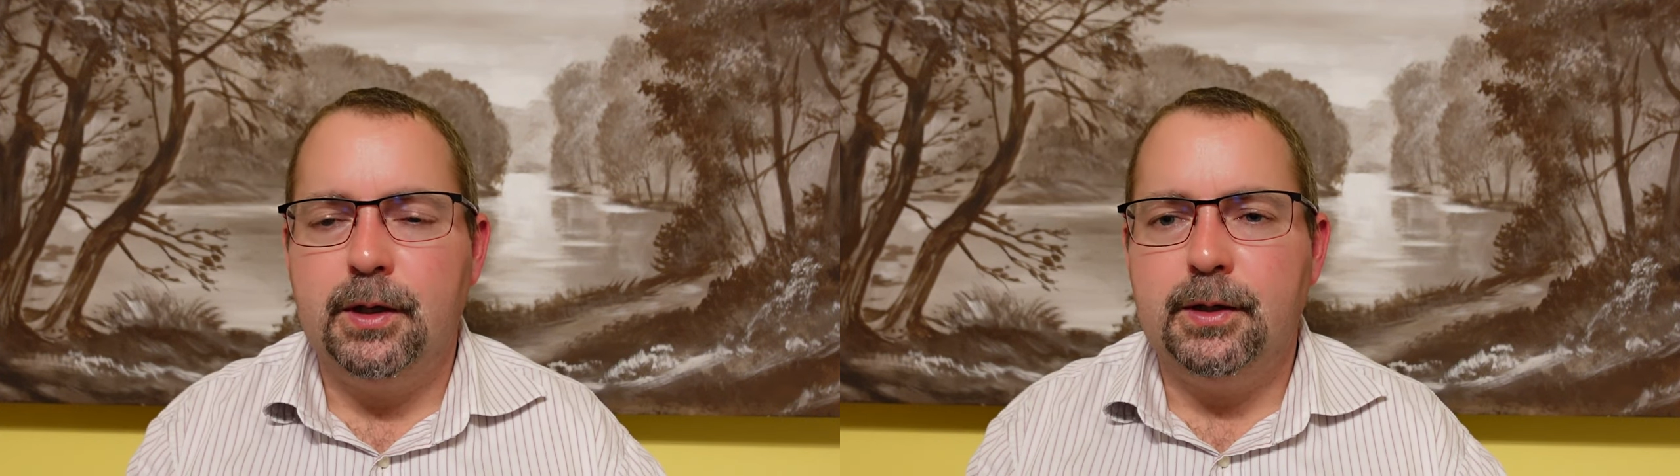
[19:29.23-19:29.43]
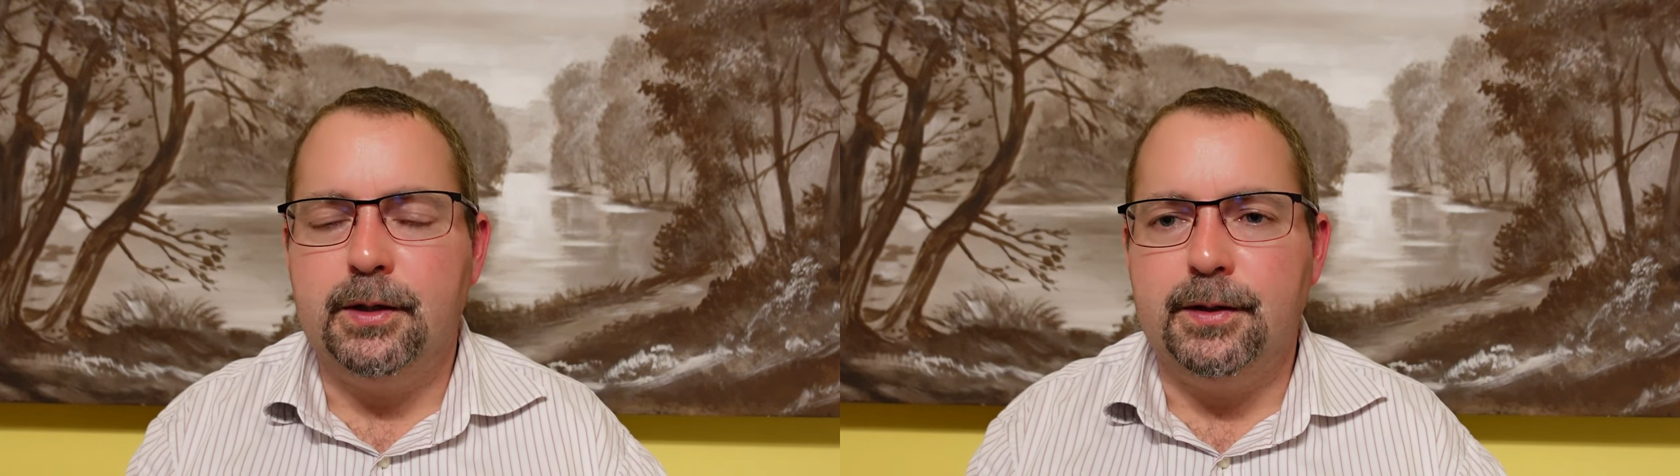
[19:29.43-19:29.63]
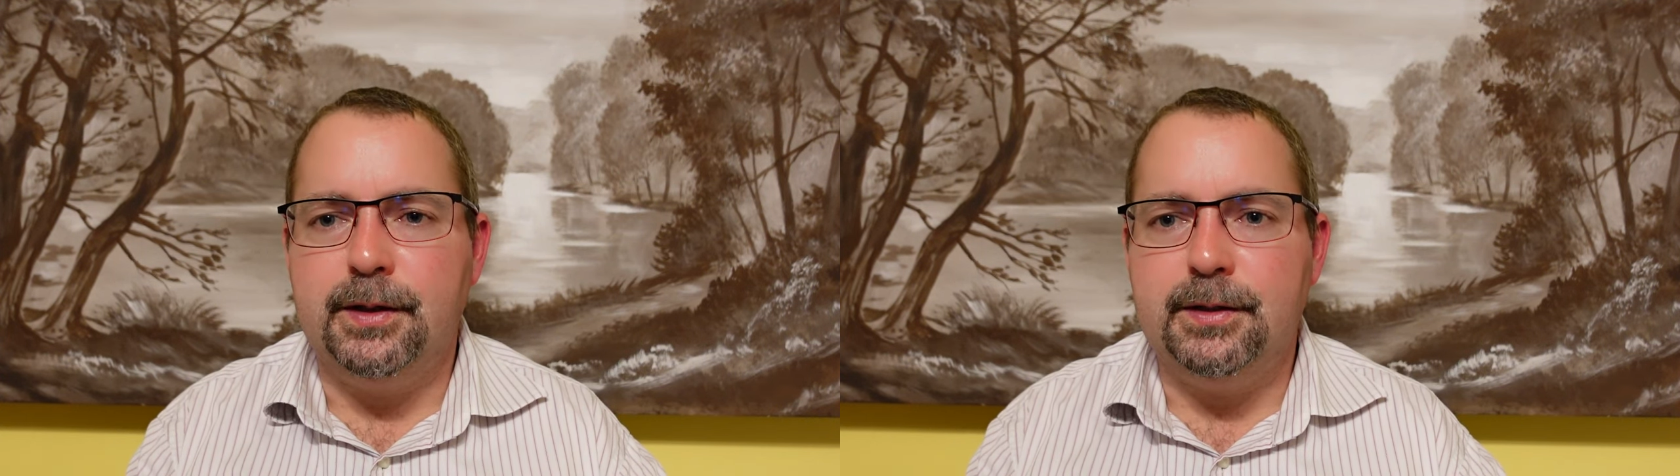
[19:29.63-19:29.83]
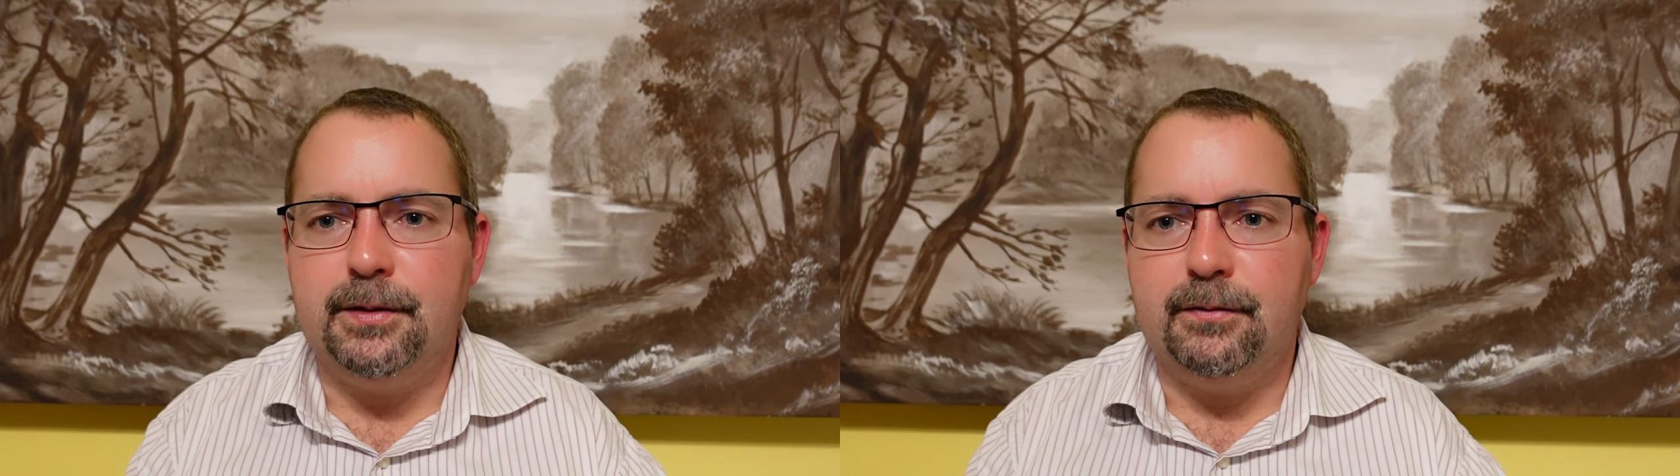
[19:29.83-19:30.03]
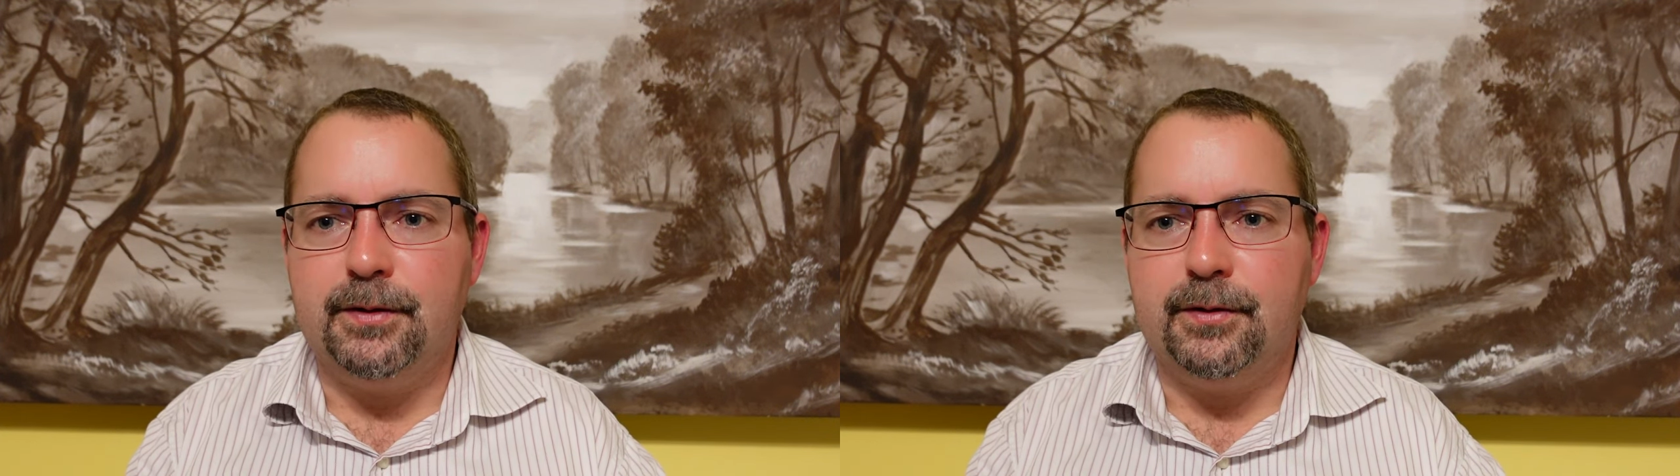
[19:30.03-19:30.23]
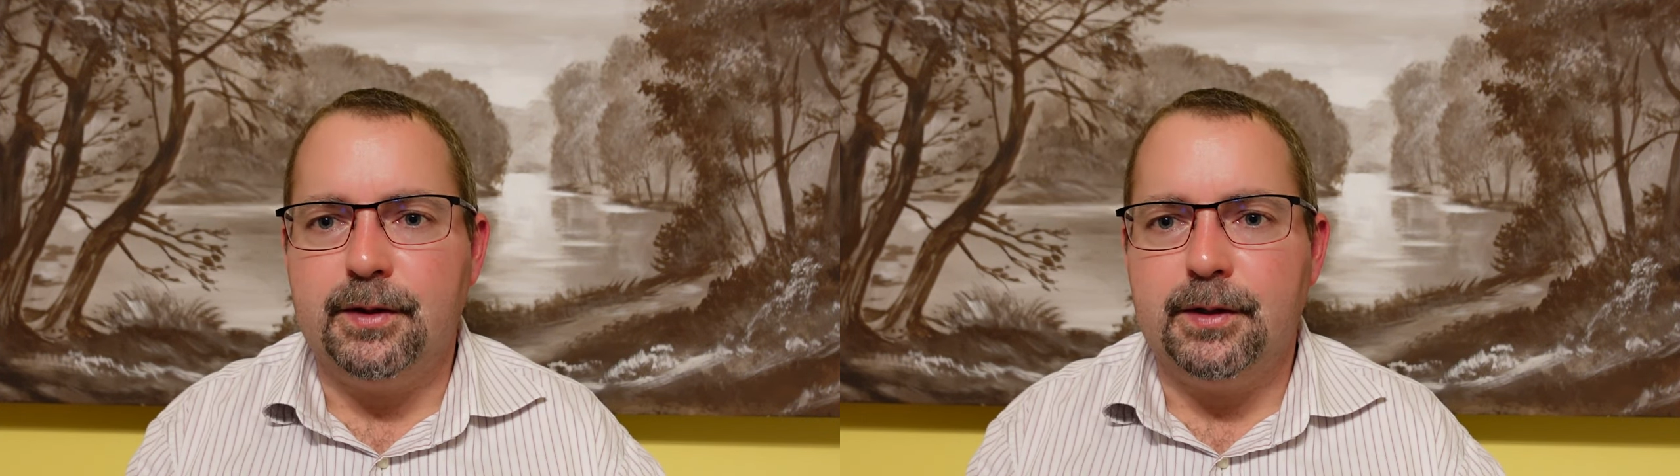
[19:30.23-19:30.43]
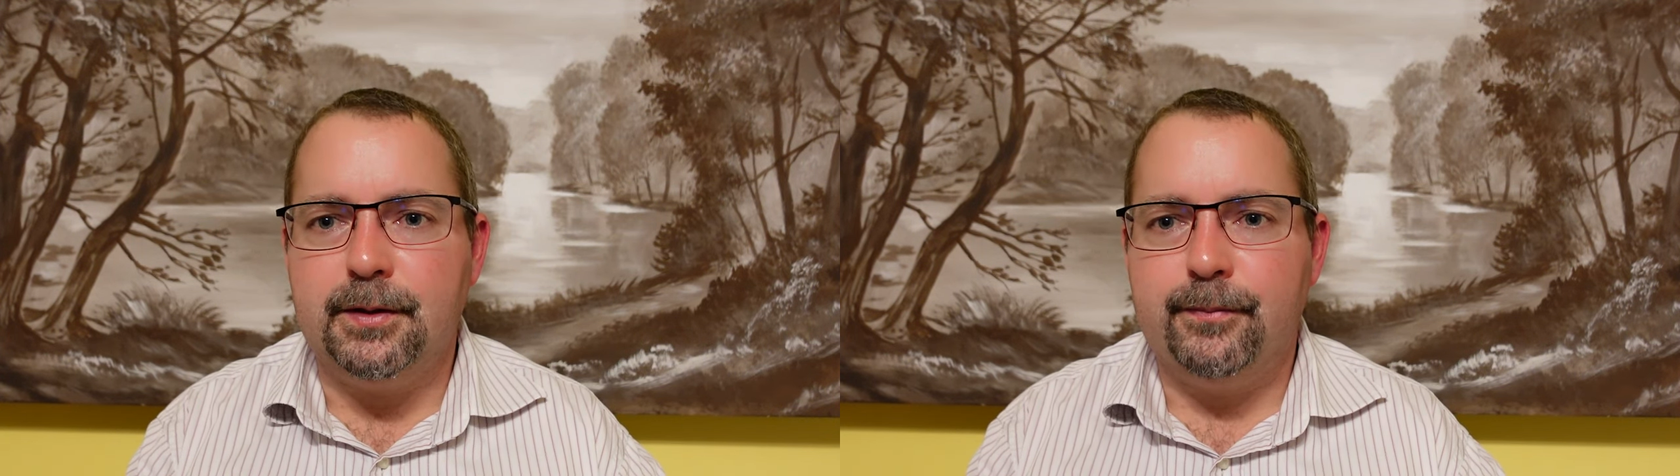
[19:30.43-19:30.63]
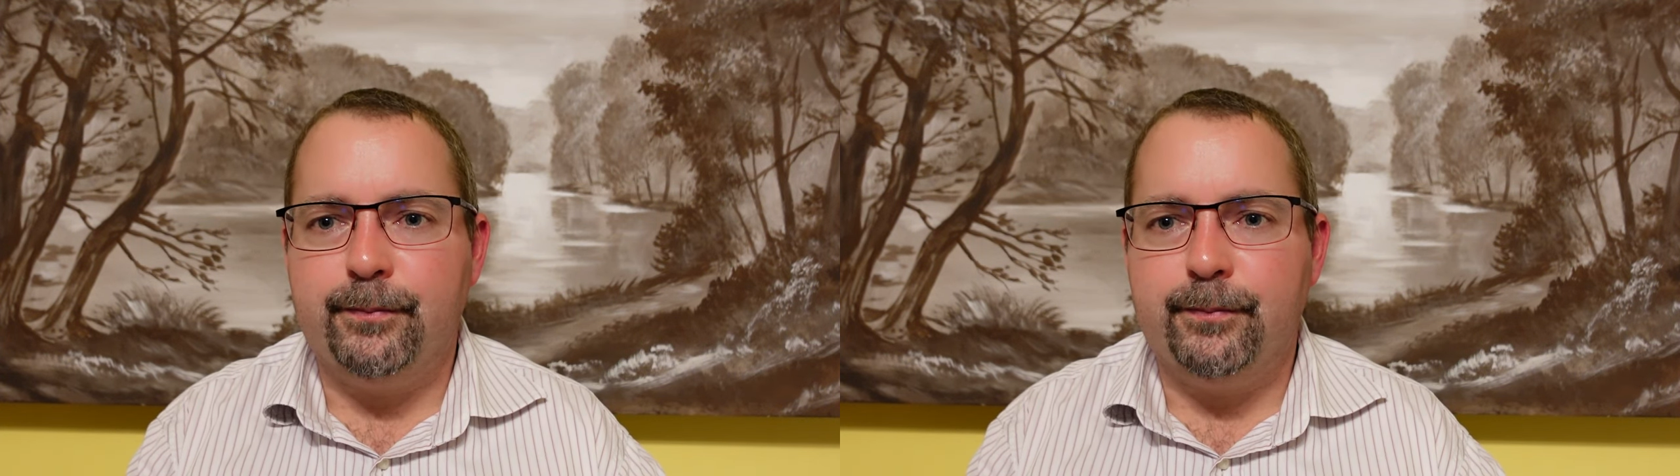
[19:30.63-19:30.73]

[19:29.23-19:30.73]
hier nicht investieren.